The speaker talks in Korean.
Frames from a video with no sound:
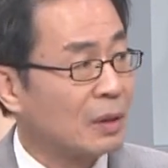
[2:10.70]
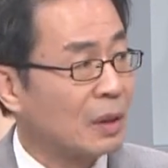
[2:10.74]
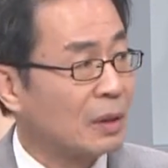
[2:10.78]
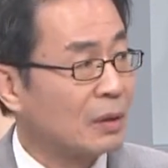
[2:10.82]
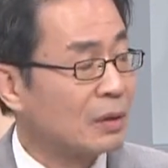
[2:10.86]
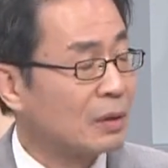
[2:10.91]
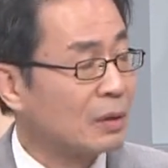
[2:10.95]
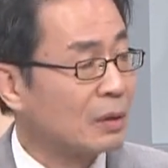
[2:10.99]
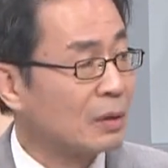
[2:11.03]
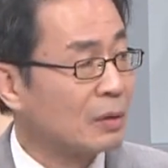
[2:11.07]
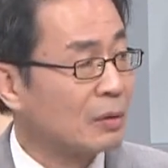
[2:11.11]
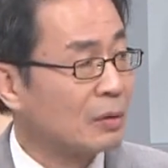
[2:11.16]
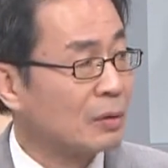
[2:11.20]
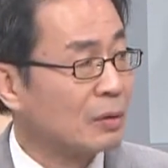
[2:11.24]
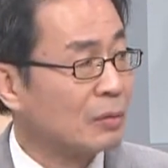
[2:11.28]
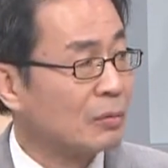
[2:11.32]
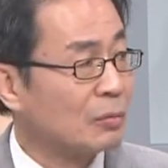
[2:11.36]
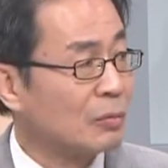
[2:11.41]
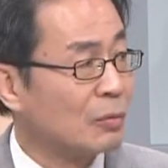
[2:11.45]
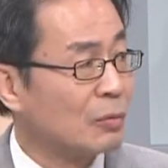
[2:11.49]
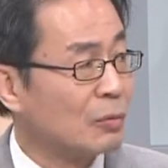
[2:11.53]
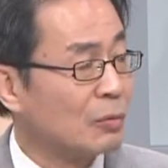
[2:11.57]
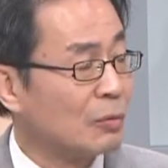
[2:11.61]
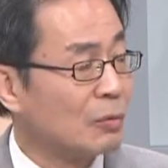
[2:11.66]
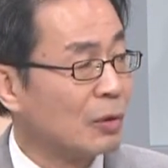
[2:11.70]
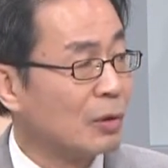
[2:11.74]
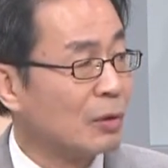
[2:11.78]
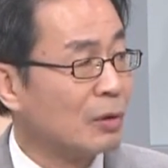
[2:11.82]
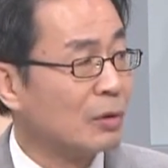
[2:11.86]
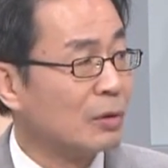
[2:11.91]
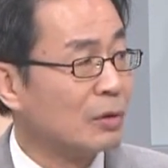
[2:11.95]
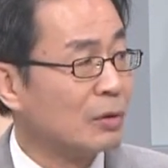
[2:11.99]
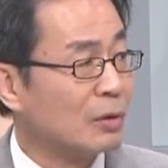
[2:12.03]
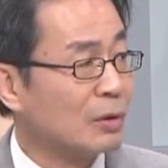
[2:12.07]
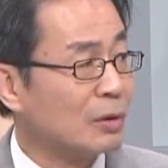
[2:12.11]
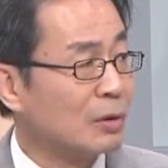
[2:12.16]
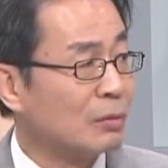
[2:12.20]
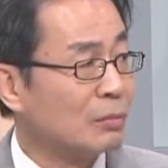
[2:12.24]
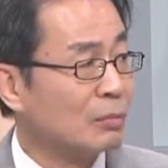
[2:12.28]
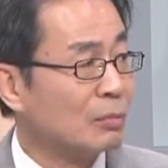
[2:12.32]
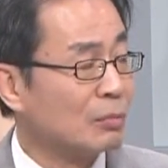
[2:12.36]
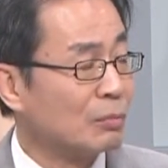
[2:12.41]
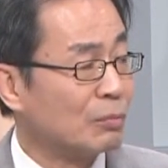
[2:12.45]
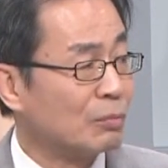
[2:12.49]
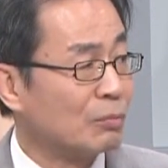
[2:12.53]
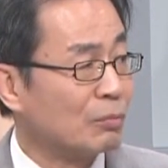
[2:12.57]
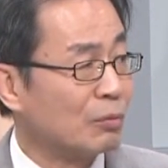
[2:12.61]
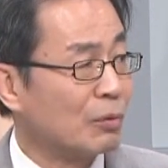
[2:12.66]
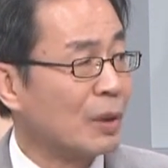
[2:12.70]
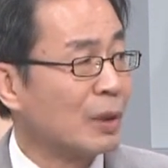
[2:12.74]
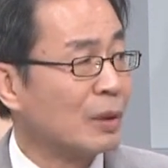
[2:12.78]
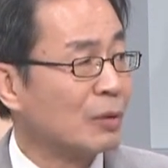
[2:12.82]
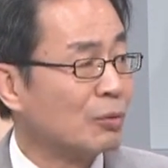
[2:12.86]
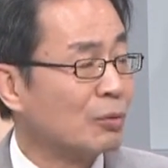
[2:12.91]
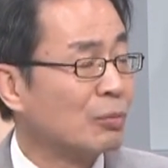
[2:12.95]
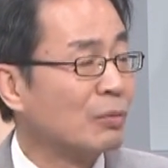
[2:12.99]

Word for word: 사실은 우리는 지금 북한